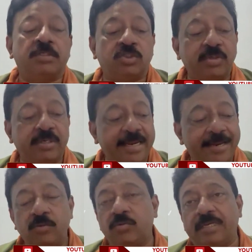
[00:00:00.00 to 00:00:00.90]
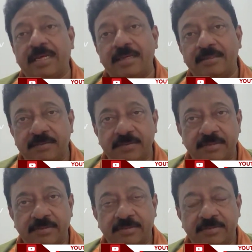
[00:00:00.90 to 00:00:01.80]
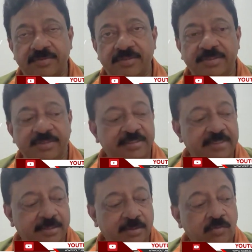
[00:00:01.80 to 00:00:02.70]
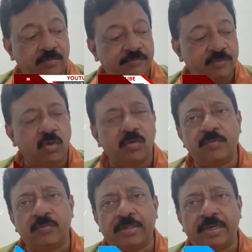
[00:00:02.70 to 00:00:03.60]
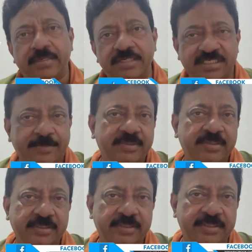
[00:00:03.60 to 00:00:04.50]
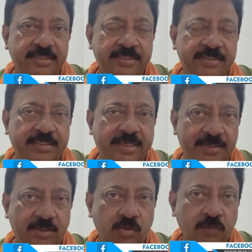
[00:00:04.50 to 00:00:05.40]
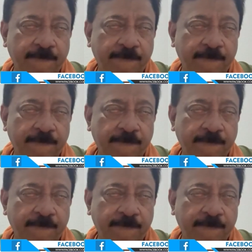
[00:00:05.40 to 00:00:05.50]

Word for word: సో నేను నా ఇది ఇది దాంట్లో వ్యూహం కానీ శపథం కానీ దాంట్లో